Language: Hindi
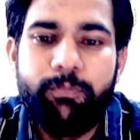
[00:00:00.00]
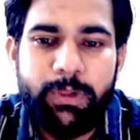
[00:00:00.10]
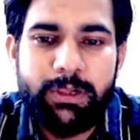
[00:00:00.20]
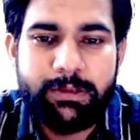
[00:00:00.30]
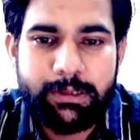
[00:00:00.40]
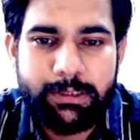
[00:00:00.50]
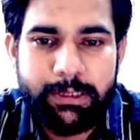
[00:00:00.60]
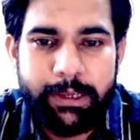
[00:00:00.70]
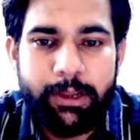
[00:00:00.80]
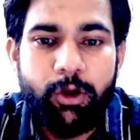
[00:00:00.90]
मिल सकती
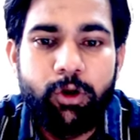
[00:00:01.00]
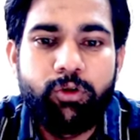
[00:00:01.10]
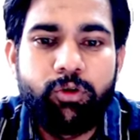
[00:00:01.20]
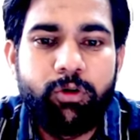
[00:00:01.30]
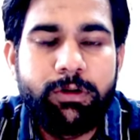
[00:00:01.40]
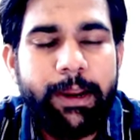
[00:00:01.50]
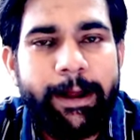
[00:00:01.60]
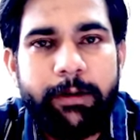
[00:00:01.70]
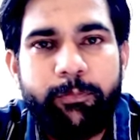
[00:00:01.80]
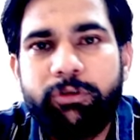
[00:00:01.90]
है तो टोटल
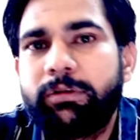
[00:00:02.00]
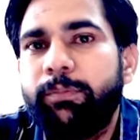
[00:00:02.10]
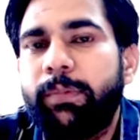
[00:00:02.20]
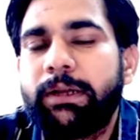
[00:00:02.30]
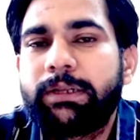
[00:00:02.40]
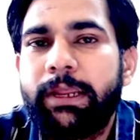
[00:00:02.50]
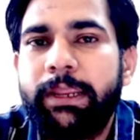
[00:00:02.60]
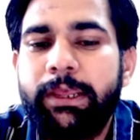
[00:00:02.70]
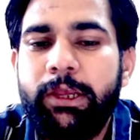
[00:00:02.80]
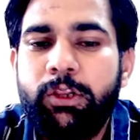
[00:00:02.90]
आलमोस्ट की बात
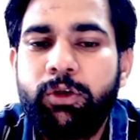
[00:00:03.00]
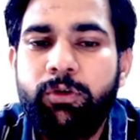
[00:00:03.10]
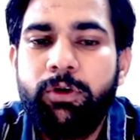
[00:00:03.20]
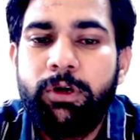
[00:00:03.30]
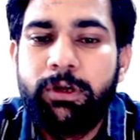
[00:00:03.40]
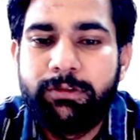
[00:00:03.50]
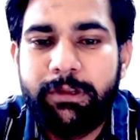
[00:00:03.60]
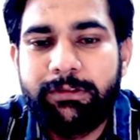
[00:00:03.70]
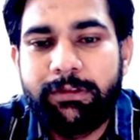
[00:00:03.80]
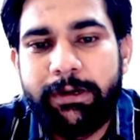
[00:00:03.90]
करेंगे तो
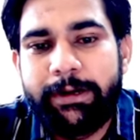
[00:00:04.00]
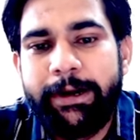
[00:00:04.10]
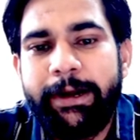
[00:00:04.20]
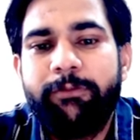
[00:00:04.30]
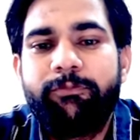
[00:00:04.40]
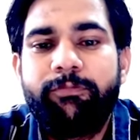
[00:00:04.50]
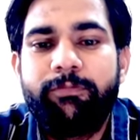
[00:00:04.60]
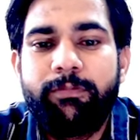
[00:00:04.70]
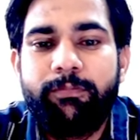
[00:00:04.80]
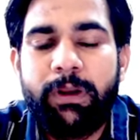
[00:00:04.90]
600
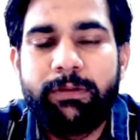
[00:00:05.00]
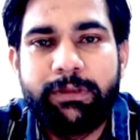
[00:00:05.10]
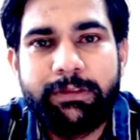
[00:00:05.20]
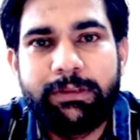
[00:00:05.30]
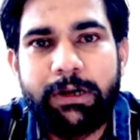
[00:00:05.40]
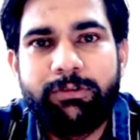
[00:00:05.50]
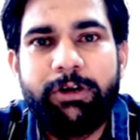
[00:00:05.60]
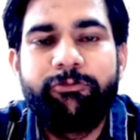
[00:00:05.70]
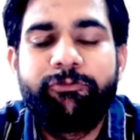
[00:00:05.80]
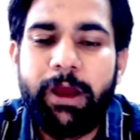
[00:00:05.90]
मतलब
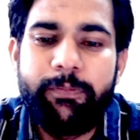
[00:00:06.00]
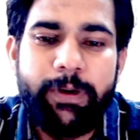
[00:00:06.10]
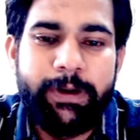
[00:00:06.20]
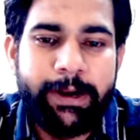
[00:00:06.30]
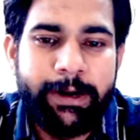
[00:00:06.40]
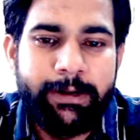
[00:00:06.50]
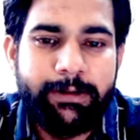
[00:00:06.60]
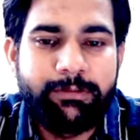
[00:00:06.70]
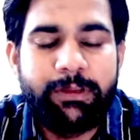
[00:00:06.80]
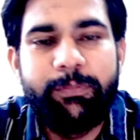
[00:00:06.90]
6500
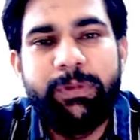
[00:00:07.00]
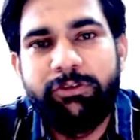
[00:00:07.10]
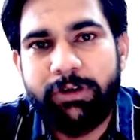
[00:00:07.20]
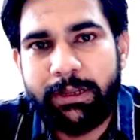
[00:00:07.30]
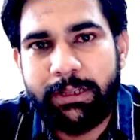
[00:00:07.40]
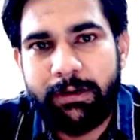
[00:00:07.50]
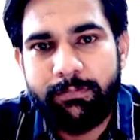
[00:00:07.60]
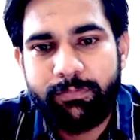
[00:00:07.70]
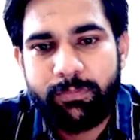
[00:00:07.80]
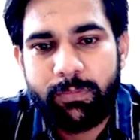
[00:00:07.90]
से भी ज़्यादा
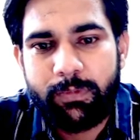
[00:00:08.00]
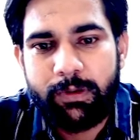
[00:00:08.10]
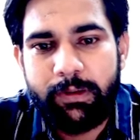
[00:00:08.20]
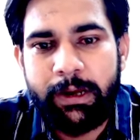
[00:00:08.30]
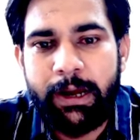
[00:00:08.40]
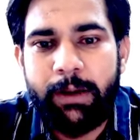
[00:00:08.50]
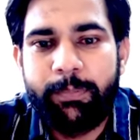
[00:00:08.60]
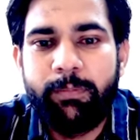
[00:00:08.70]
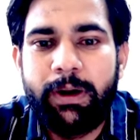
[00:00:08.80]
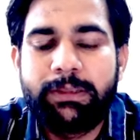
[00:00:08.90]
या
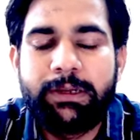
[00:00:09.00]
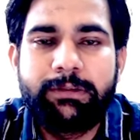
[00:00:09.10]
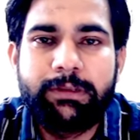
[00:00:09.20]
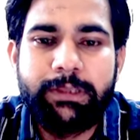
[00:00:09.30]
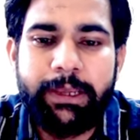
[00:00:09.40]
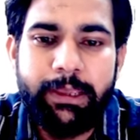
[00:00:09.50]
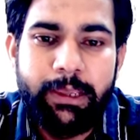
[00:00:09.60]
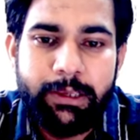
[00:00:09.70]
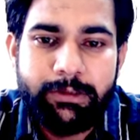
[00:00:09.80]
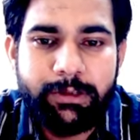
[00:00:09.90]
अपन बात कर सकते हैं
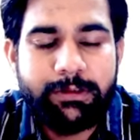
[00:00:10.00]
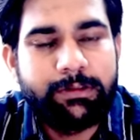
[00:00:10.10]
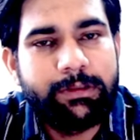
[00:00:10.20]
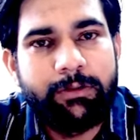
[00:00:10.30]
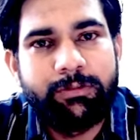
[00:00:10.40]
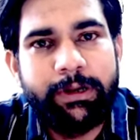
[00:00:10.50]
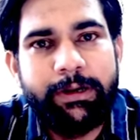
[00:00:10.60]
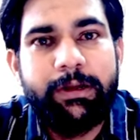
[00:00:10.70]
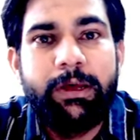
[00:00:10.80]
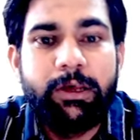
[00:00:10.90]
सिक्स थाउजेंड
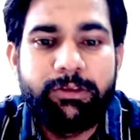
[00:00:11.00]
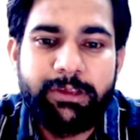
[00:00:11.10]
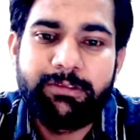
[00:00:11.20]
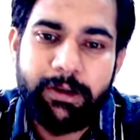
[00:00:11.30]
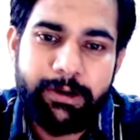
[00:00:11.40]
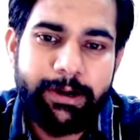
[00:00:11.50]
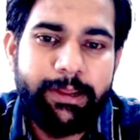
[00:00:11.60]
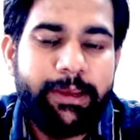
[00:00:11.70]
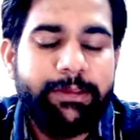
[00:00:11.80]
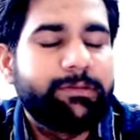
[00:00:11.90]
सिक्स हंड्रेड
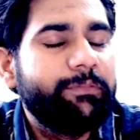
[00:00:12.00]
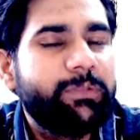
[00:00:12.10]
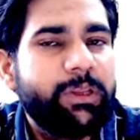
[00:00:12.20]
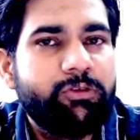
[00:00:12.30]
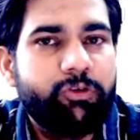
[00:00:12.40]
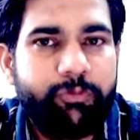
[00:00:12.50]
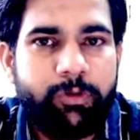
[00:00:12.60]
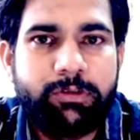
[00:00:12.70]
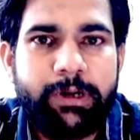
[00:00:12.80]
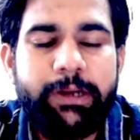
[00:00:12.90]
के समथिंग जो
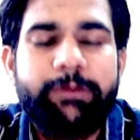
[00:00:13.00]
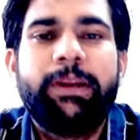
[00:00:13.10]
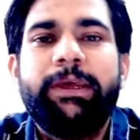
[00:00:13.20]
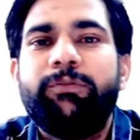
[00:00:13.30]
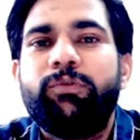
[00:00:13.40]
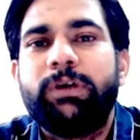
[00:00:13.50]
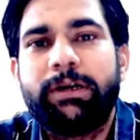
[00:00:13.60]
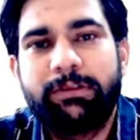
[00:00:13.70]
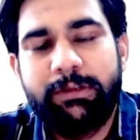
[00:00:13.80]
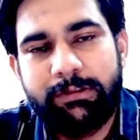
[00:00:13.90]
पोस्ट रहने वाली है वो
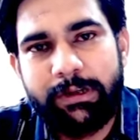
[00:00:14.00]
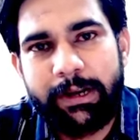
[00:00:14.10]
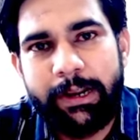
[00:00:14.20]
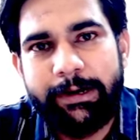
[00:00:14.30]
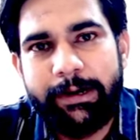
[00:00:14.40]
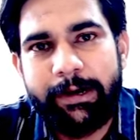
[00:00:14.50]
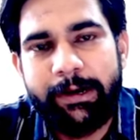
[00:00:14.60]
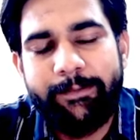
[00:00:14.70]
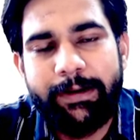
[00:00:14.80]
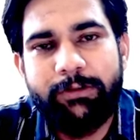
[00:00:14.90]
नर्सिंग से रिलेटेड
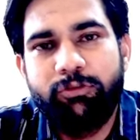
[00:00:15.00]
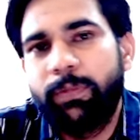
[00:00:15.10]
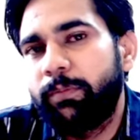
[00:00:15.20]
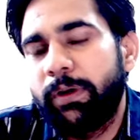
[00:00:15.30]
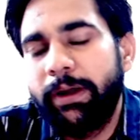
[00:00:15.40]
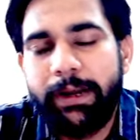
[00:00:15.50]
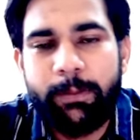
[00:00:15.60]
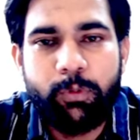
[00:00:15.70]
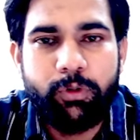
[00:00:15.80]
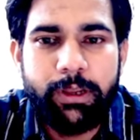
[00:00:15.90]
रहने वाली है जो परमानेंट
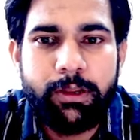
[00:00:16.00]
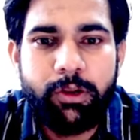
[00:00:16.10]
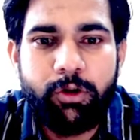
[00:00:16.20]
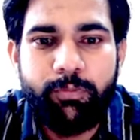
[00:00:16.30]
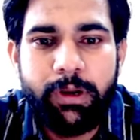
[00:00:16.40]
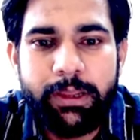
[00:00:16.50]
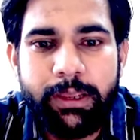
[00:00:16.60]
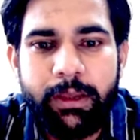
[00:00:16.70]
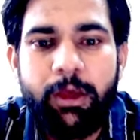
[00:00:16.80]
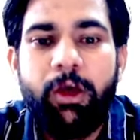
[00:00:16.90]
आपको देखने को
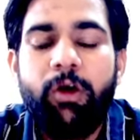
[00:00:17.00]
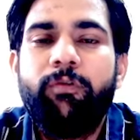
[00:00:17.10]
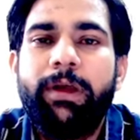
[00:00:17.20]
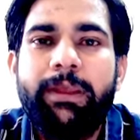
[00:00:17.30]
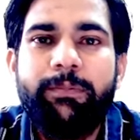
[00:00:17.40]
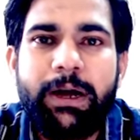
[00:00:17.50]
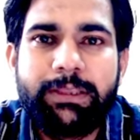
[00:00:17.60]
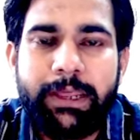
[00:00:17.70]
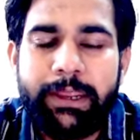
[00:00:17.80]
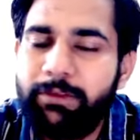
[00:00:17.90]
मिलेगी वहीं बात
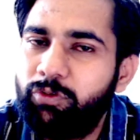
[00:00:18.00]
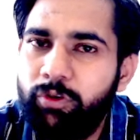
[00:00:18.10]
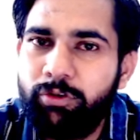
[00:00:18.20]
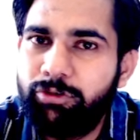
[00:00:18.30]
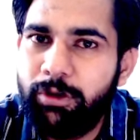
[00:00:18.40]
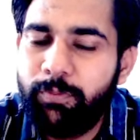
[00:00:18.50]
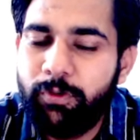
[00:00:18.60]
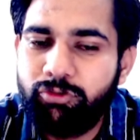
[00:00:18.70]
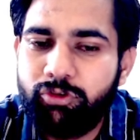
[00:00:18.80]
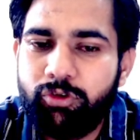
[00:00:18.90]
करेंगे सी की
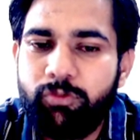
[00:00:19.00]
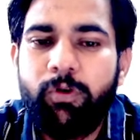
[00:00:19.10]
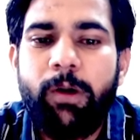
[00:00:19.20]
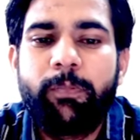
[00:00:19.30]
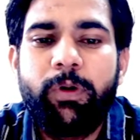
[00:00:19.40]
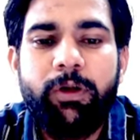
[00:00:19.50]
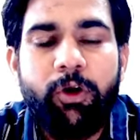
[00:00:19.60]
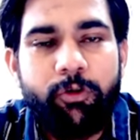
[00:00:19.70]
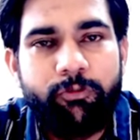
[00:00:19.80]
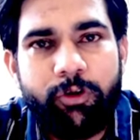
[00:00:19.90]
पोस्ट तो वो आपकी
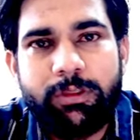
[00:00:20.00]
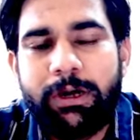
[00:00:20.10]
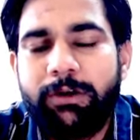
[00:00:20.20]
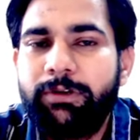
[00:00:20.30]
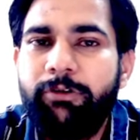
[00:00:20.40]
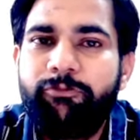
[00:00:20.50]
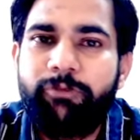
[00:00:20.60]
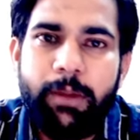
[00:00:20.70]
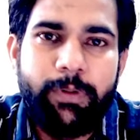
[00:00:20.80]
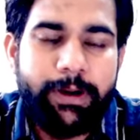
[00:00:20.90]
फोर थाउजेंड
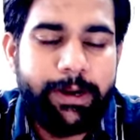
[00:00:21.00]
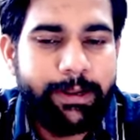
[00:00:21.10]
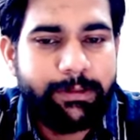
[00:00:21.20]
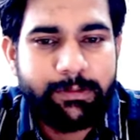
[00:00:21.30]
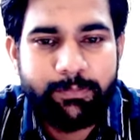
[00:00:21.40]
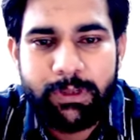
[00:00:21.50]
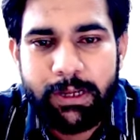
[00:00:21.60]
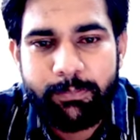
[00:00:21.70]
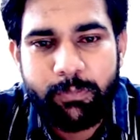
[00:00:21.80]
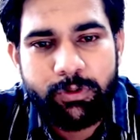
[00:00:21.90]
फाइव हंड्रेड के समथिंग
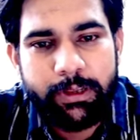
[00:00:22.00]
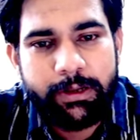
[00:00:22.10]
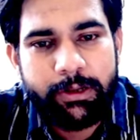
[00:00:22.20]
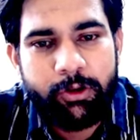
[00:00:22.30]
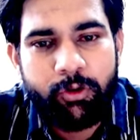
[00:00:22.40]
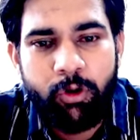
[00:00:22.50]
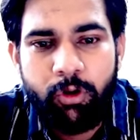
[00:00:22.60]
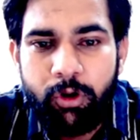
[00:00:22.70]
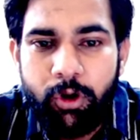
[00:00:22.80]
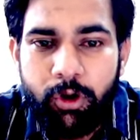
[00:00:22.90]
आपको देखने
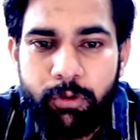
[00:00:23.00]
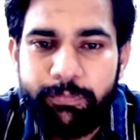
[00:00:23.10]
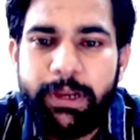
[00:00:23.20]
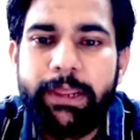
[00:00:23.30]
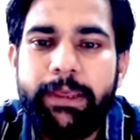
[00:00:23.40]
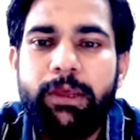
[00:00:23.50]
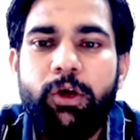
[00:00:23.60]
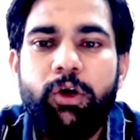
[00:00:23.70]
को मिलेगी